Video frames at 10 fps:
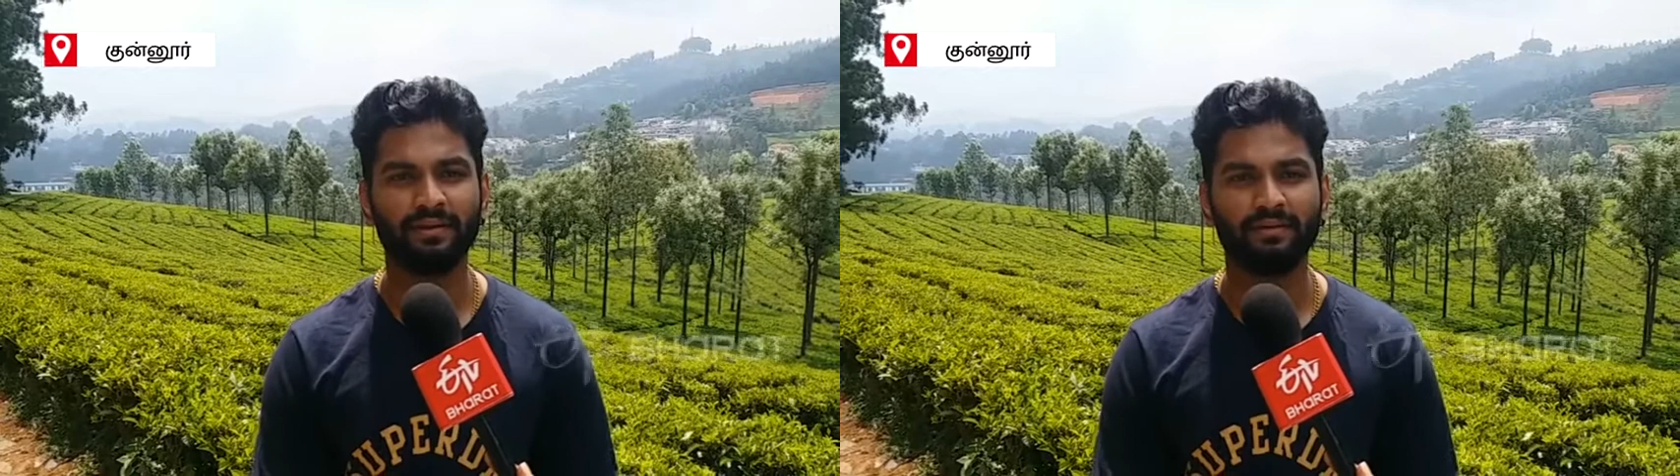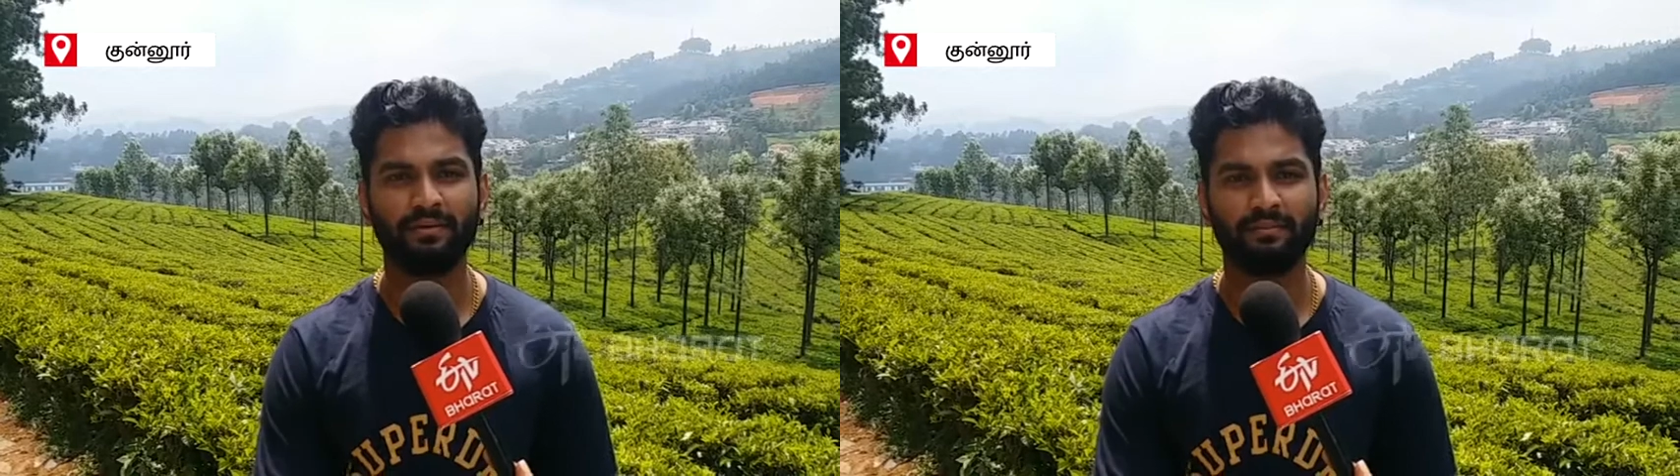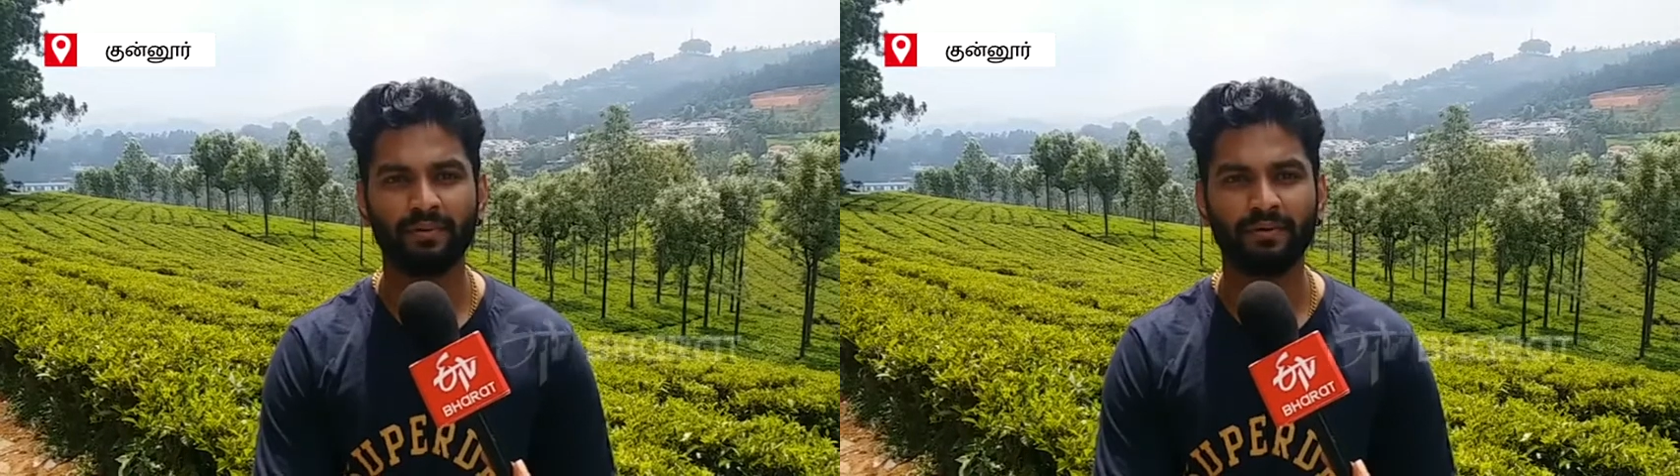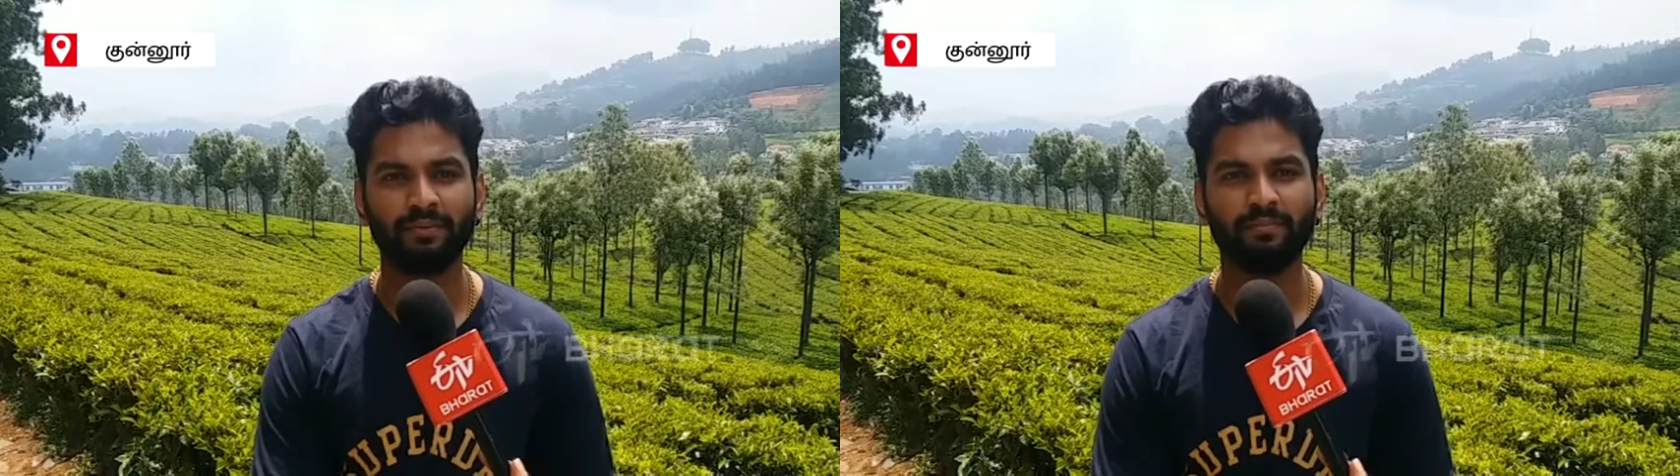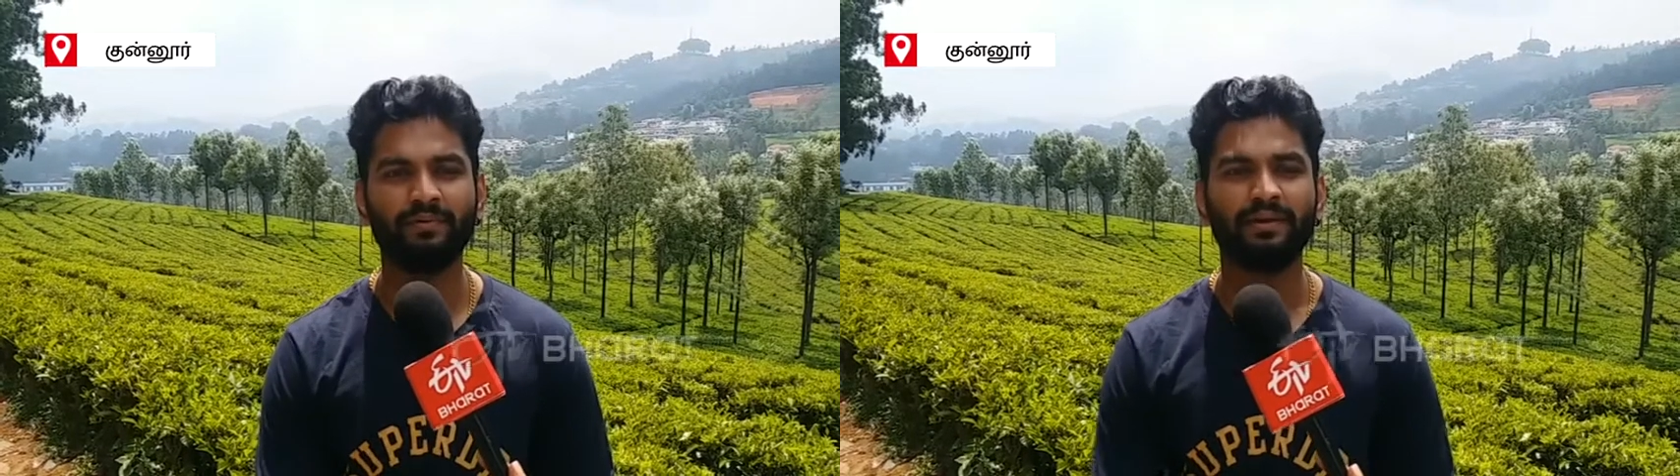இப்போ
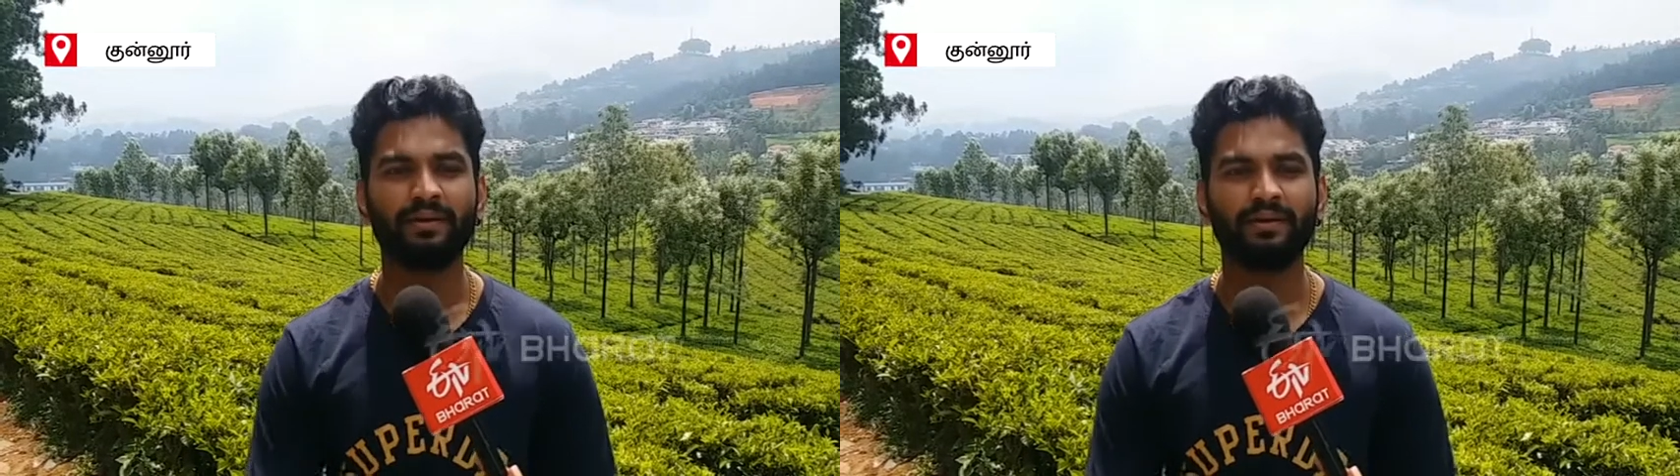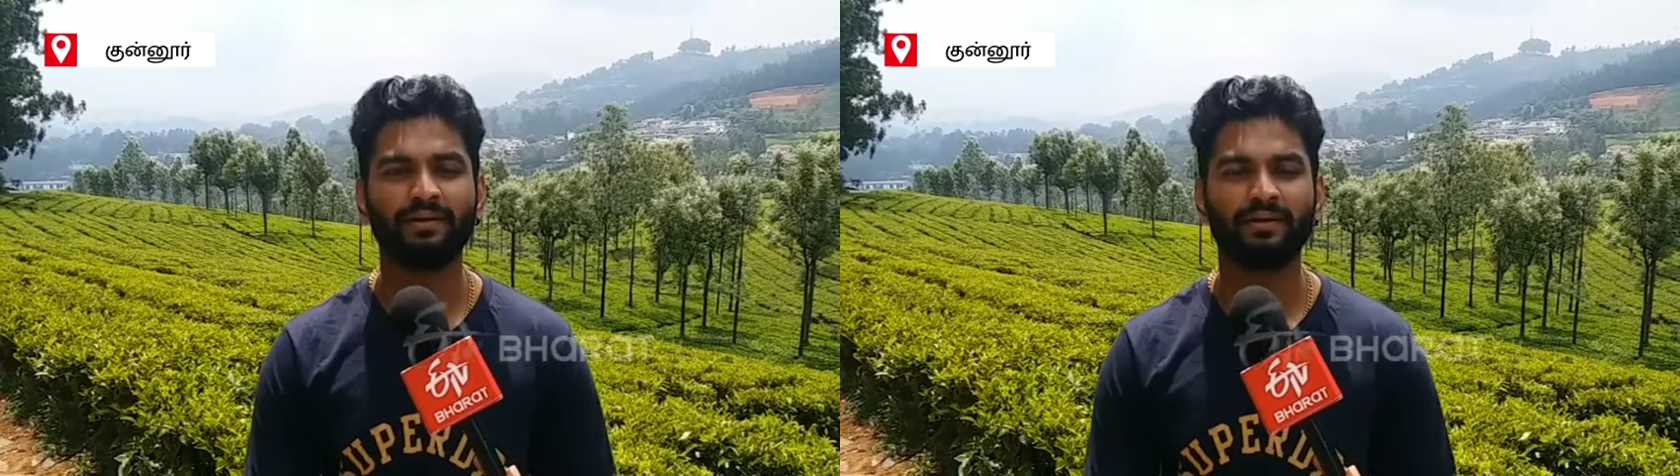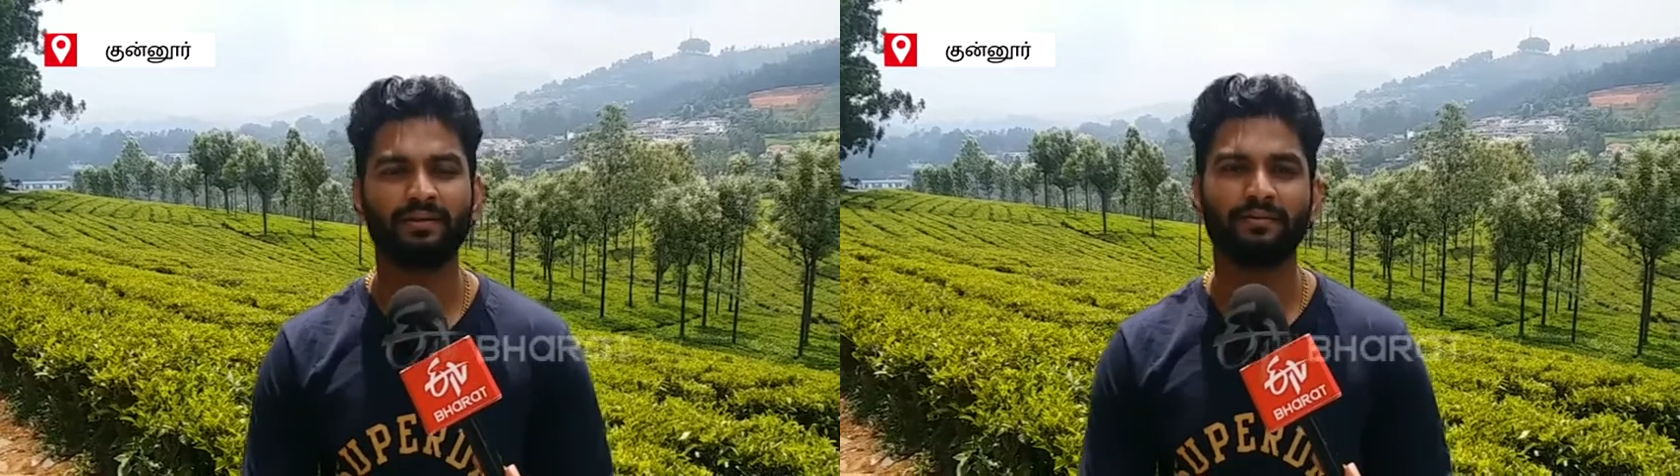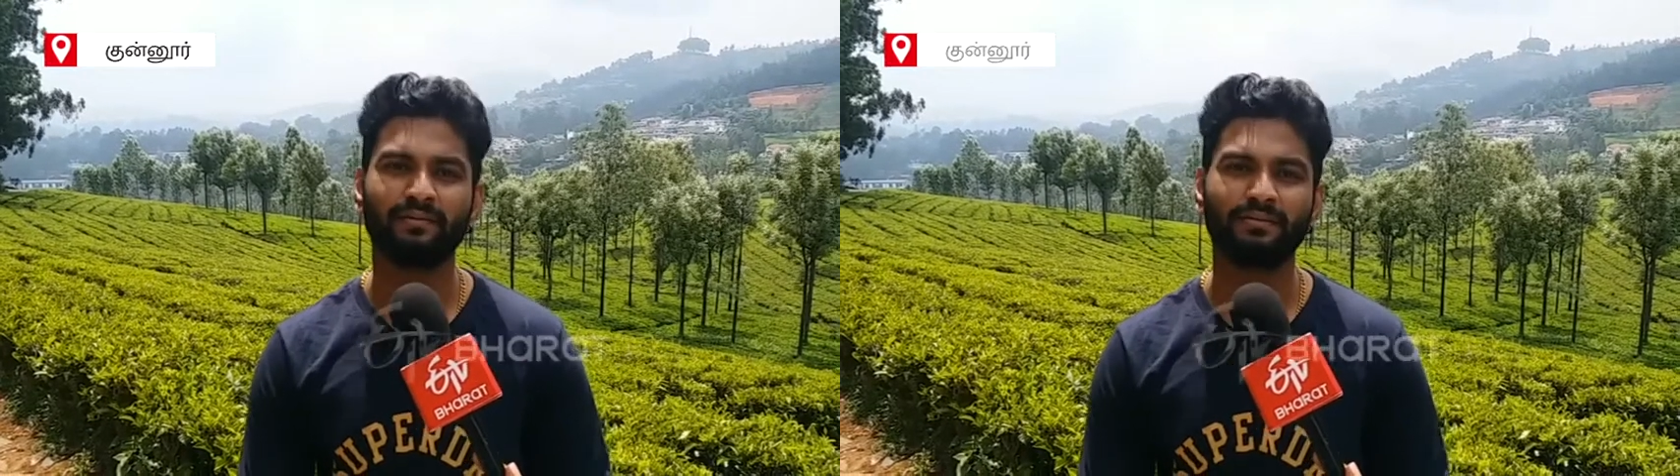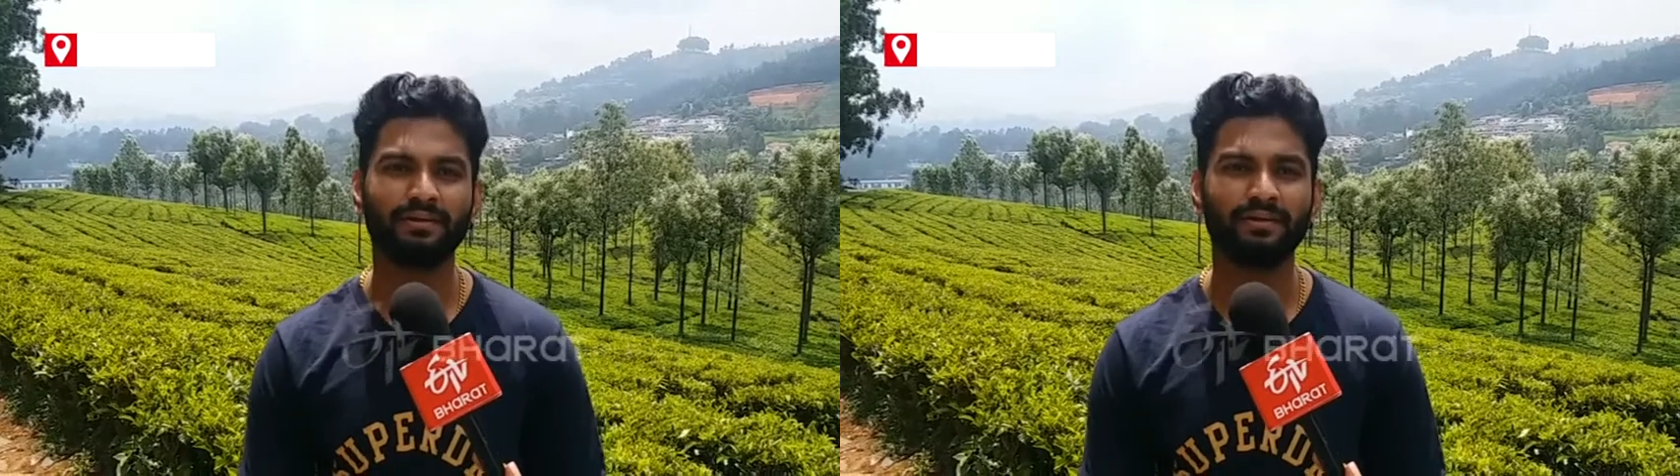இப்போ வரையும் காணாத அளவில்
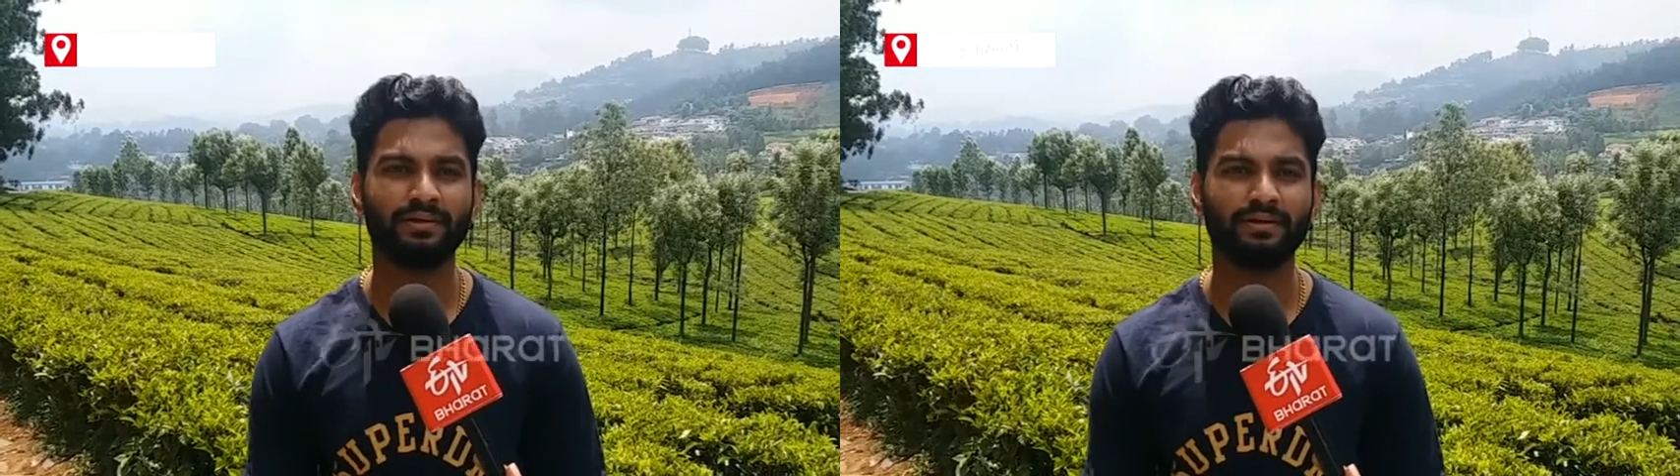வந்து